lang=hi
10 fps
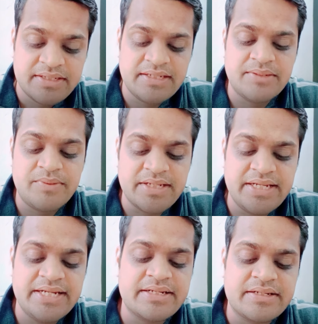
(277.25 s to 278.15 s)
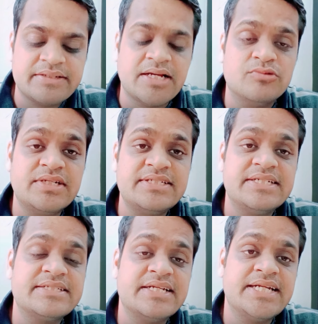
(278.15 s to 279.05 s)
लगभग
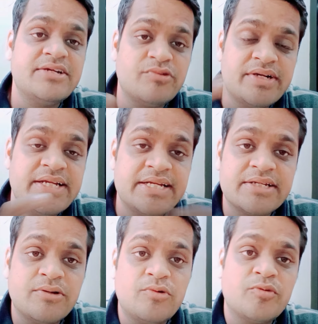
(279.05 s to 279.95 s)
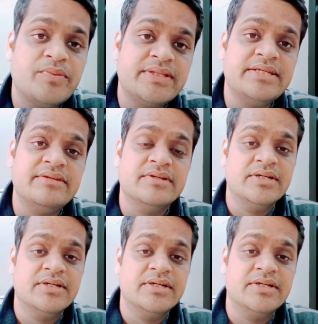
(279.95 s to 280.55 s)
8,628 करोड़ रुपए थी